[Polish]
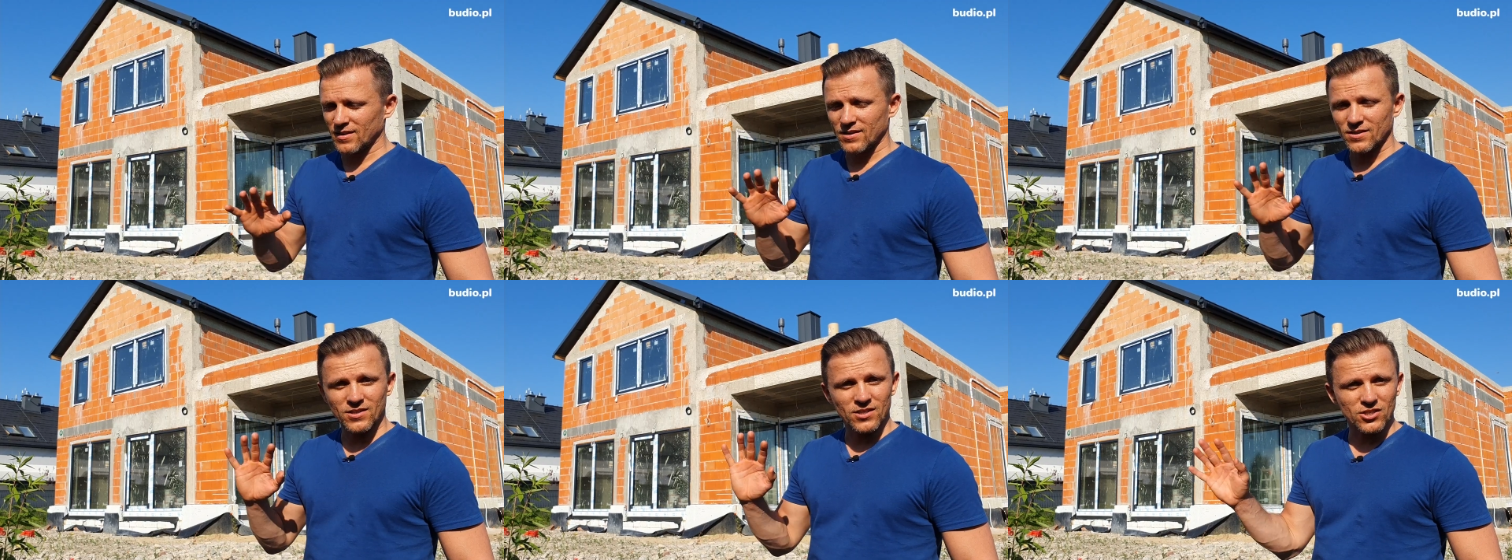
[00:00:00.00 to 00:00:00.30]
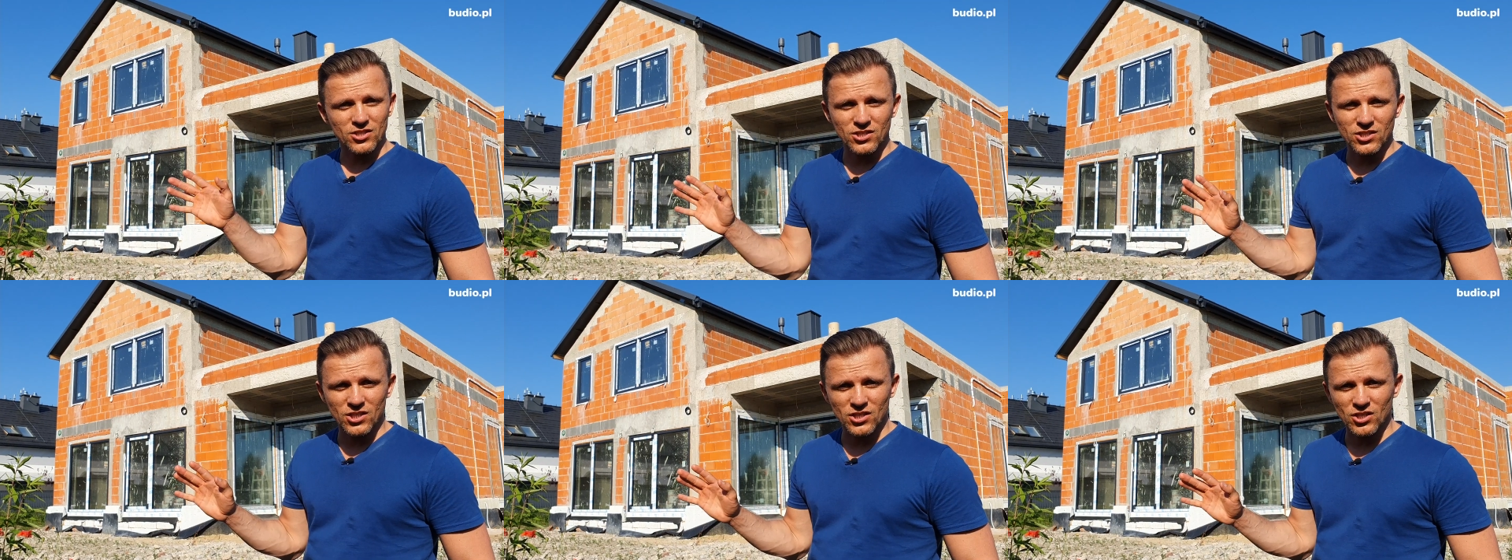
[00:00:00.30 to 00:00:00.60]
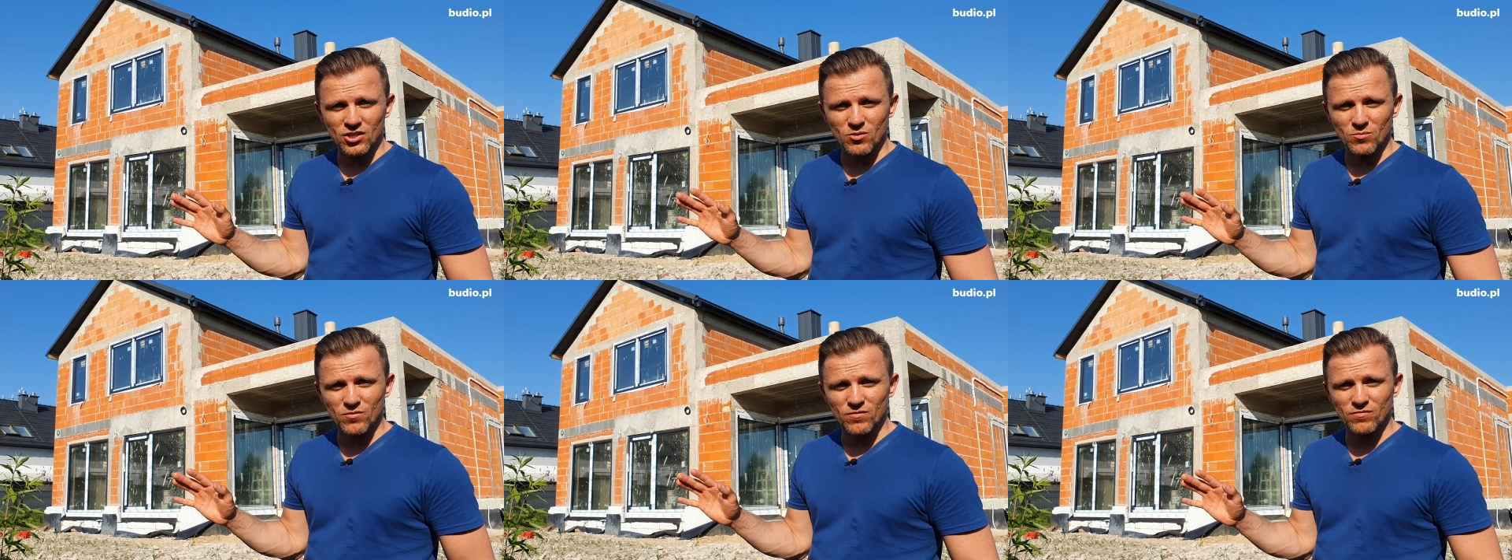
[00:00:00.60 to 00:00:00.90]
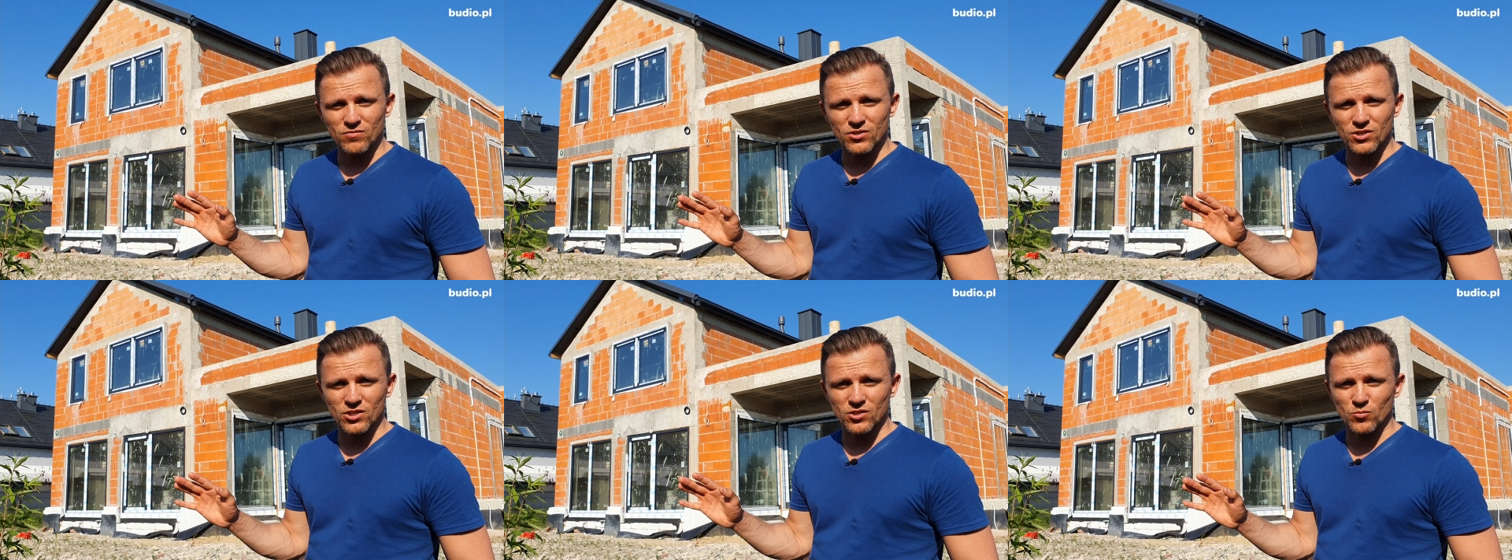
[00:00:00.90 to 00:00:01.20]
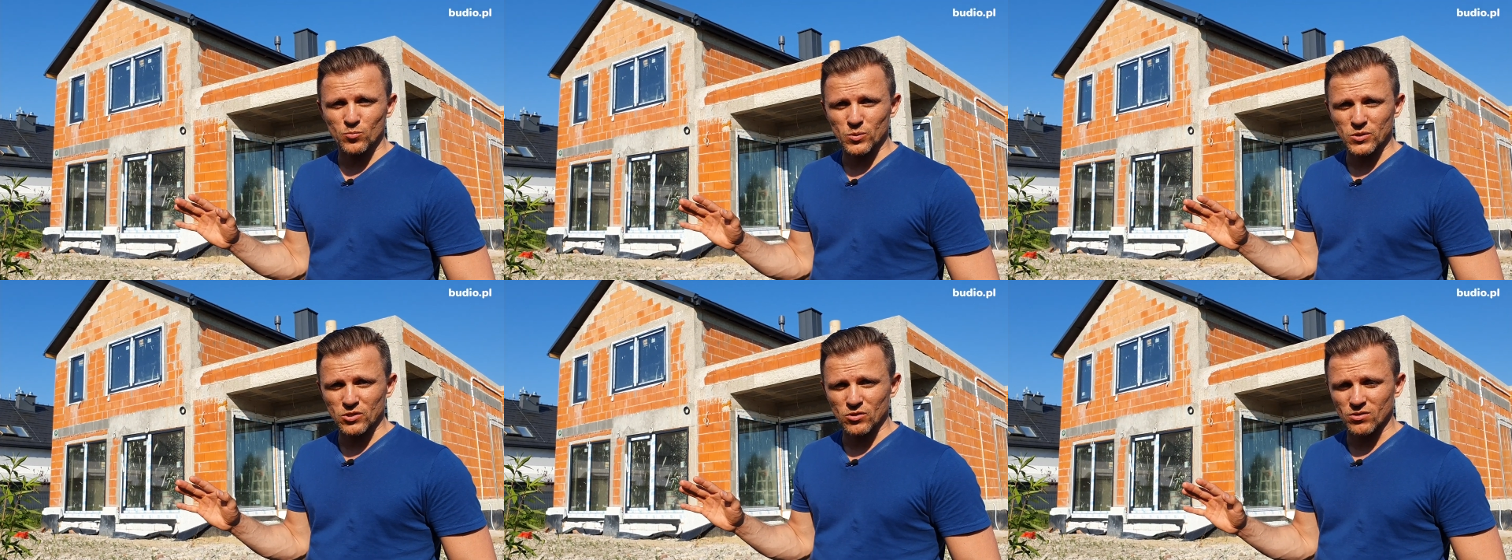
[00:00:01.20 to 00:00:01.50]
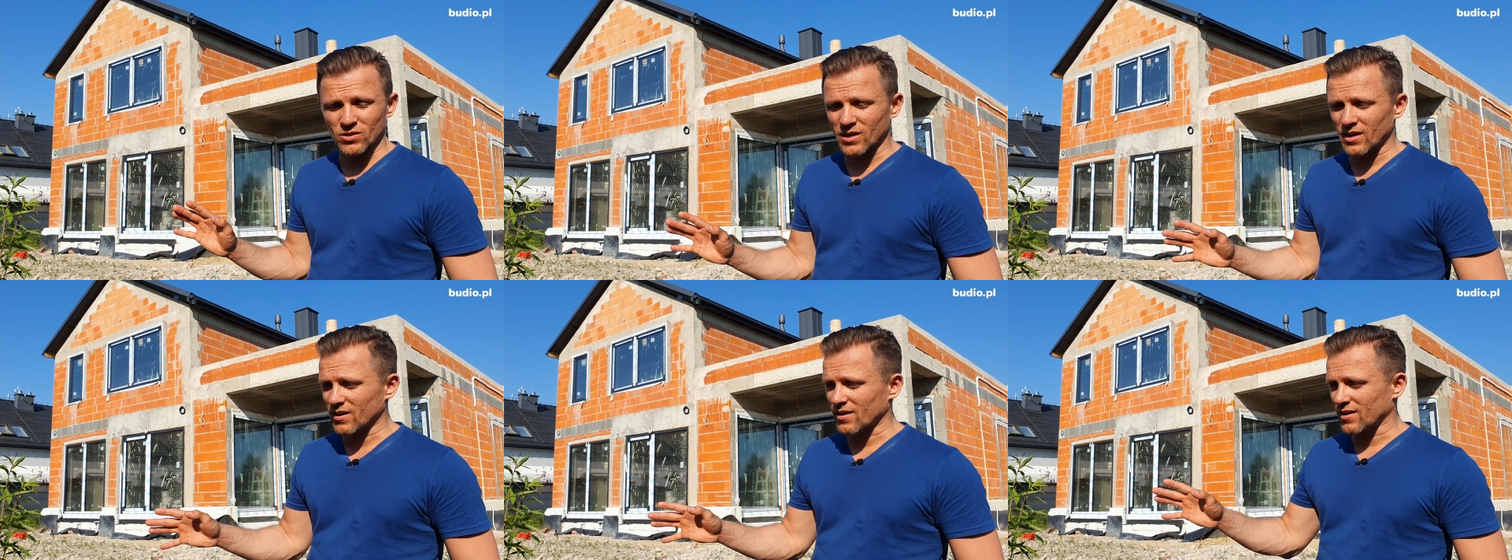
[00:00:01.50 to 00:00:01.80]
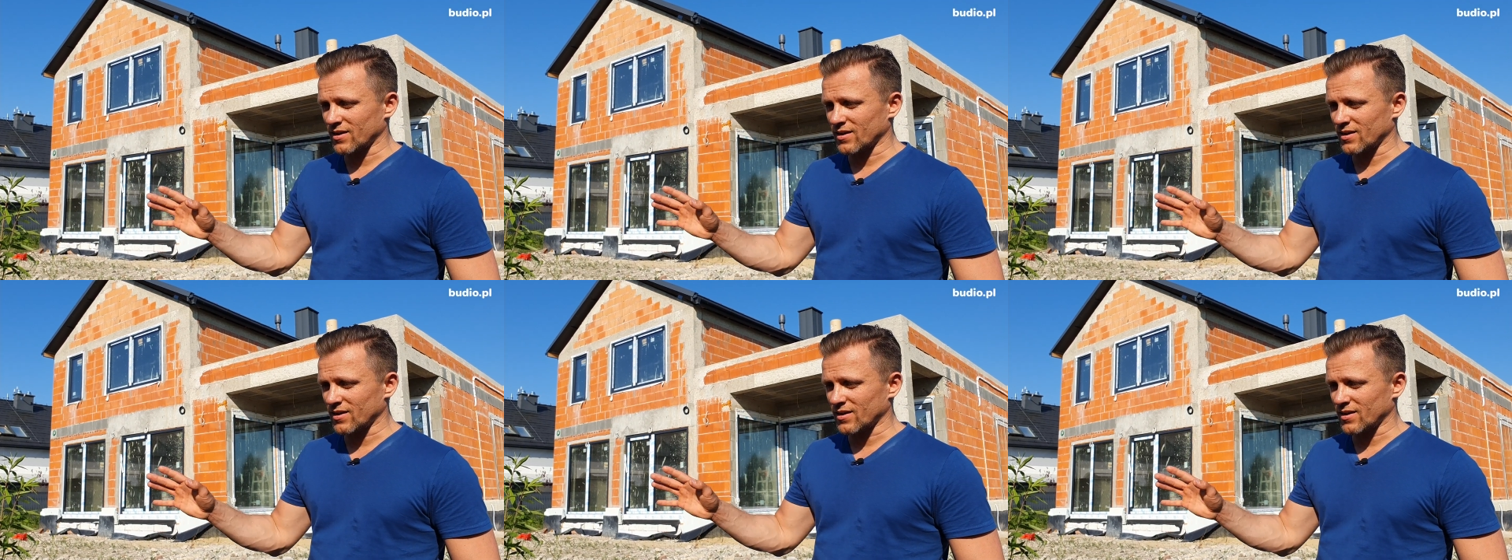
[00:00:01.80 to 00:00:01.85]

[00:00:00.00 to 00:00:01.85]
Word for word: Nie życzę nikomu włóczyć się po sądach,